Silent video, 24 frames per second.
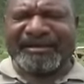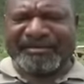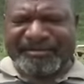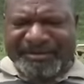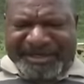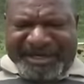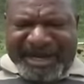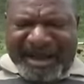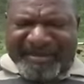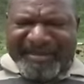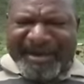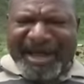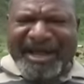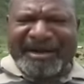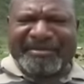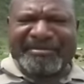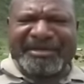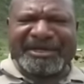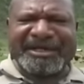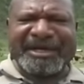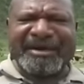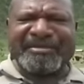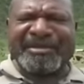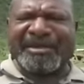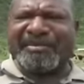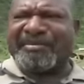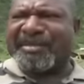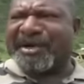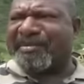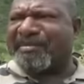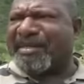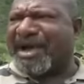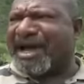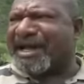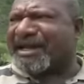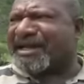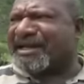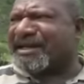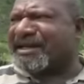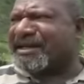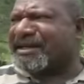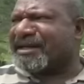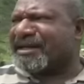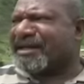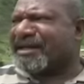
siapa yang bisa memperbaiki